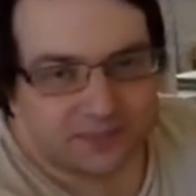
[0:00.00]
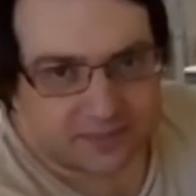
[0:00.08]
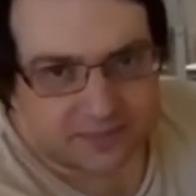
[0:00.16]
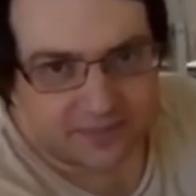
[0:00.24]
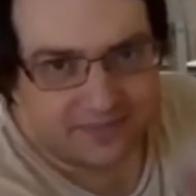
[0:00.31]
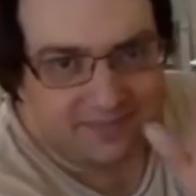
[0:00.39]

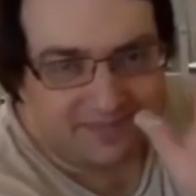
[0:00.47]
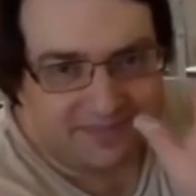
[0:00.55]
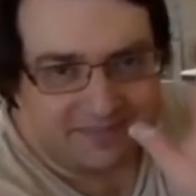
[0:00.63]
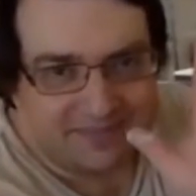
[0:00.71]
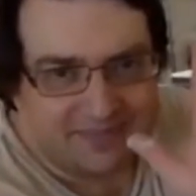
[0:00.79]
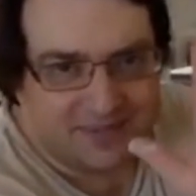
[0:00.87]
le grand
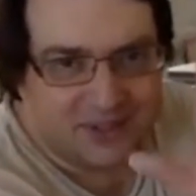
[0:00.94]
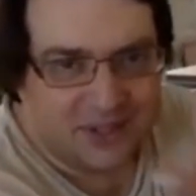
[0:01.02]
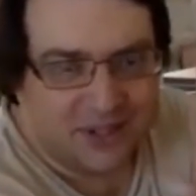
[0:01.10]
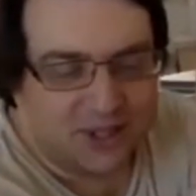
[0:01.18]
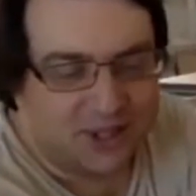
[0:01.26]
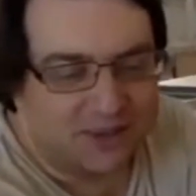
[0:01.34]
chanteur très
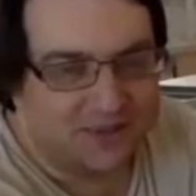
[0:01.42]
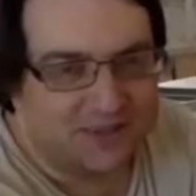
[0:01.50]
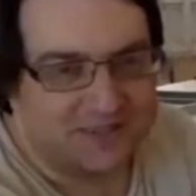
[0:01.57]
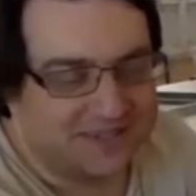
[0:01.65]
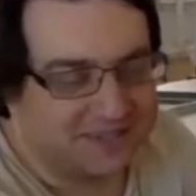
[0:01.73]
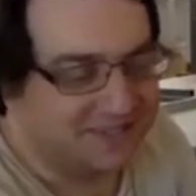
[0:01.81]

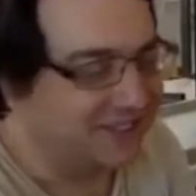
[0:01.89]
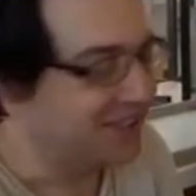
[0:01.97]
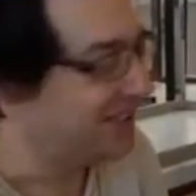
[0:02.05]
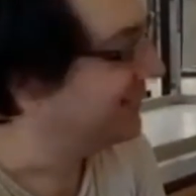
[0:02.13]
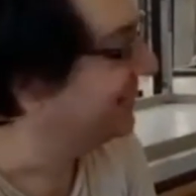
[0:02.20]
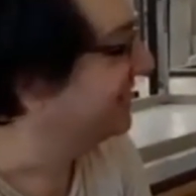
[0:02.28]
connu, c'est
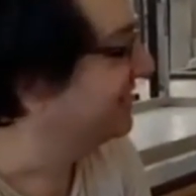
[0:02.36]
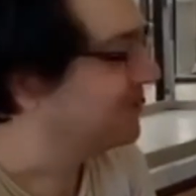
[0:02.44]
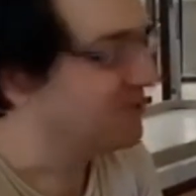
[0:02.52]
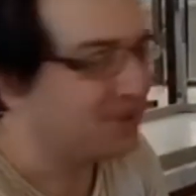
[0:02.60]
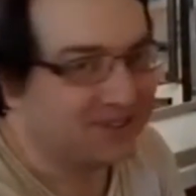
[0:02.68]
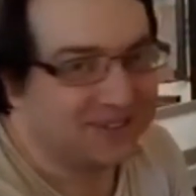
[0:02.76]

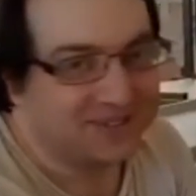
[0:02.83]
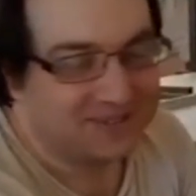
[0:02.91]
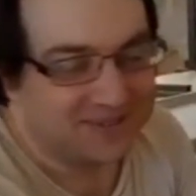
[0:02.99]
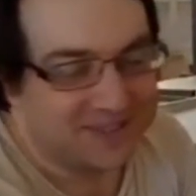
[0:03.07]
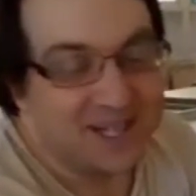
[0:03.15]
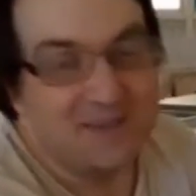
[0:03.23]
Jérôme.
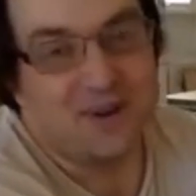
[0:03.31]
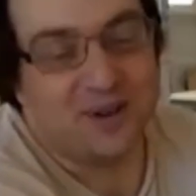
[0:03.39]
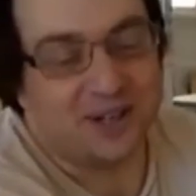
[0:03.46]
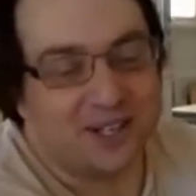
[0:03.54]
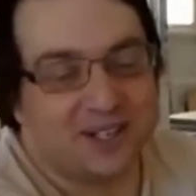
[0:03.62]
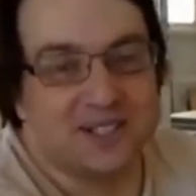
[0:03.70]
Il est mort,
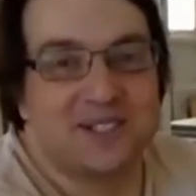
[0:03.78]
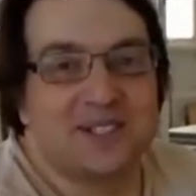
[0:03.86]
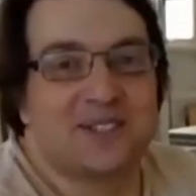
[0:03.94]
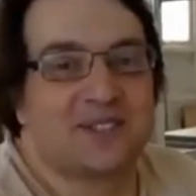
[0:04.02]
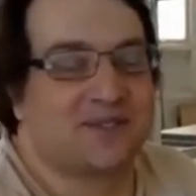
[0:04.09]
arrêtez de dire que